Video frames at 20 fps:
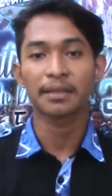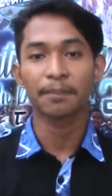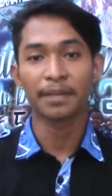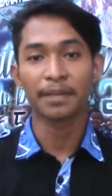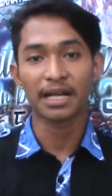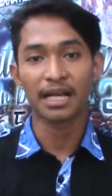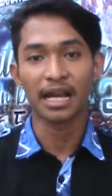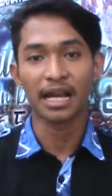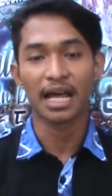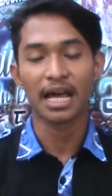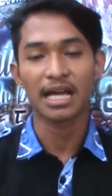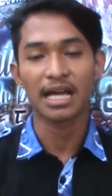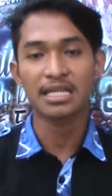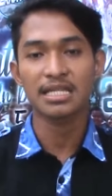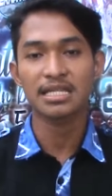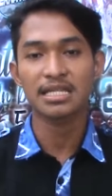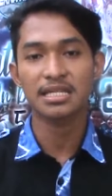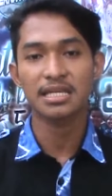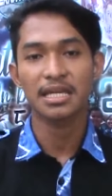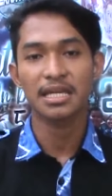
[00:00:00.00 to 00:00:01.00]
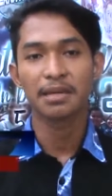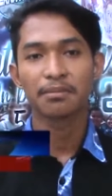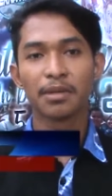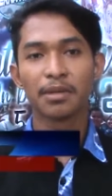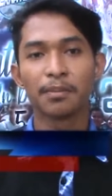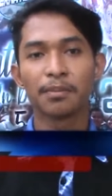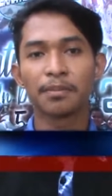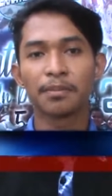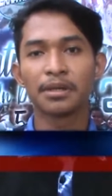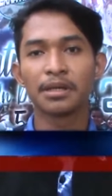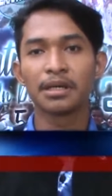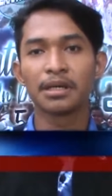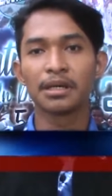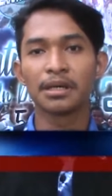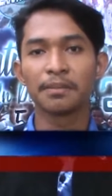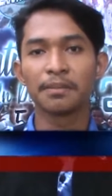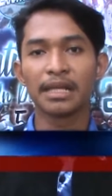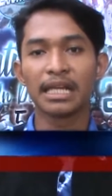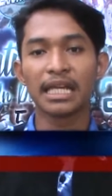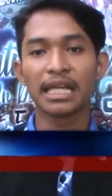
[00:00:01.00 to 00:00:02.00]
per kelas mem
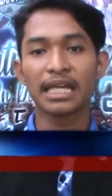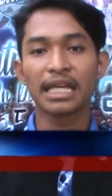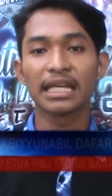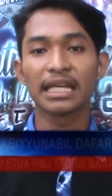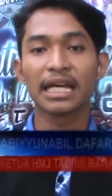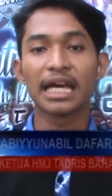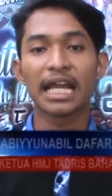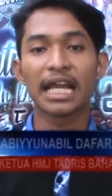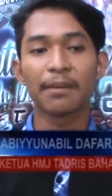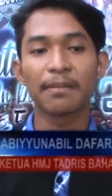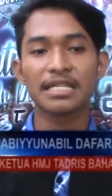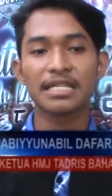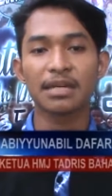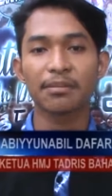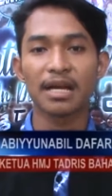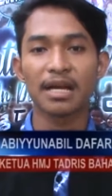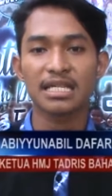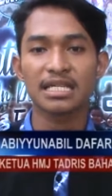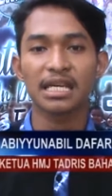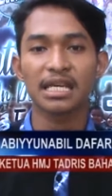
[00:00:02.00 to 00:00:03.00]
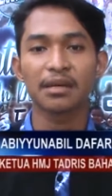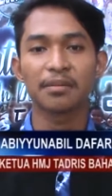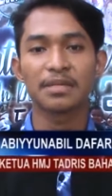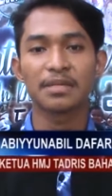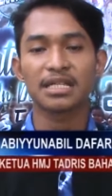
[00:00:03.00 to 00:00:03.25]
memiliki negara masing-masing.